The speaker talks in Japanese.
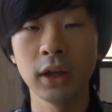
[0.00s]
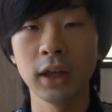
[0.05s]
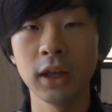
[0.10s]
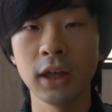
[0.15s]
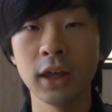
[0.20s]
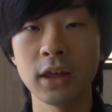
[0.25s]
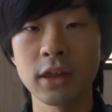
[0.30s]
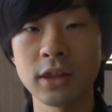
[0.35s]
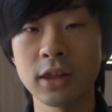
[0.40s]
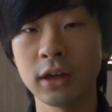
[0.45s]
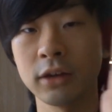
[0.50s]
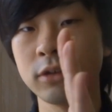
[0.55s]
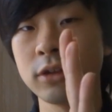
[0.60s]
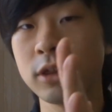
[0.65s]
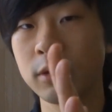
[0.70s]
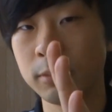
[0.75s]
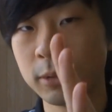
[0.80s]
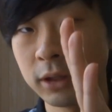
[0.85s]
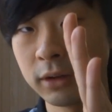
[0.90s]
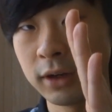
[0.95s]
えー、下
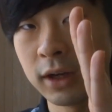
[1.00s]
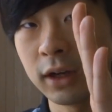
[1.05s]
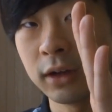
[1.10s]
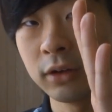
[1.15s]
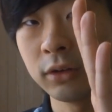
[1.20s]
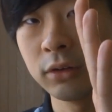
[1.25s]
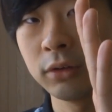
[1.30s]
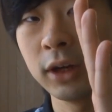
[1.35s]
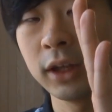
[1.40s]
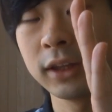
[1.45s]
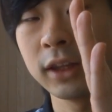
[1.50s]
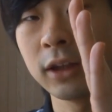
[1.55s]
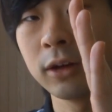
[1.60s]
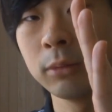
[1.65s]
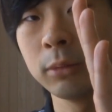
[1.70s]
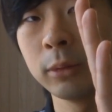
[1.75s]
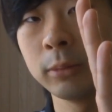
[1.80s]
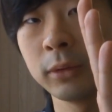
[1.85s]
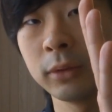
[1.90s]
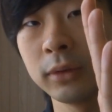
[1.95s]
唇が触れて
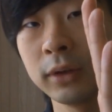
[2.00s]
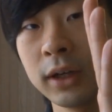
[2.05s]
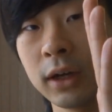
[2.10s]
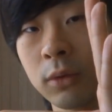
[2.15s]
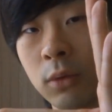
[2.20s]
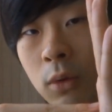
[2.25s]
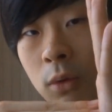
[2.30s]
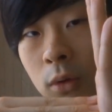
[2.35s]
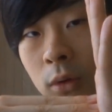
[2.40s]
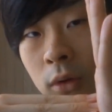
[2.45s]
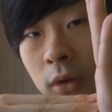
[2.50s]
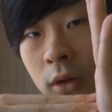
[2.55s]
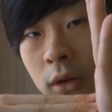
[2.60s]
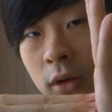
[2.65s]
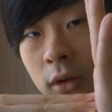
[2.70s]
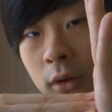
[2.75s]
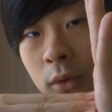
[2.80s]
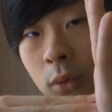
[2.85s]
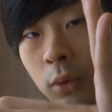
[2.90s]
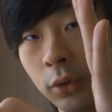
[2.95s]
る部分がこ
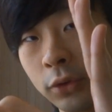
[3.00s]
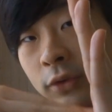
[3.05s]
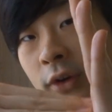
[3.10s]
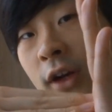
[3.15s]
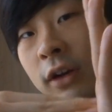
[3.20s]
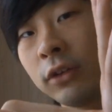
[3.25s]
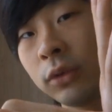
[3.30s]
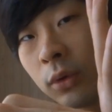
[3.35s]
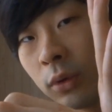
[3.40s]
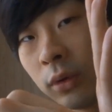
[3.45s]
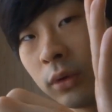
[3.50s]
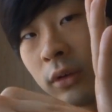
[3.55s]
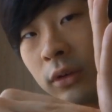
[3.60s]
う擦れると